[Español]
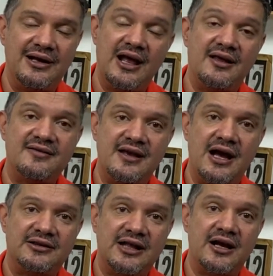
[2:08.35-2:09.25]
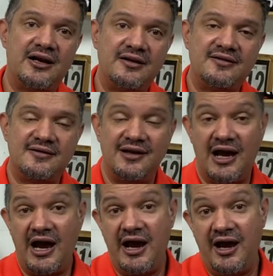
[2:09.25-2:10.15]
lance ataques
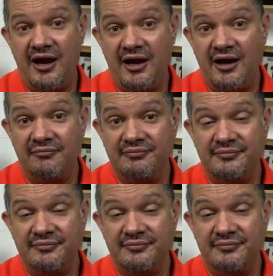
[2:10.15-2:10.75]
eh,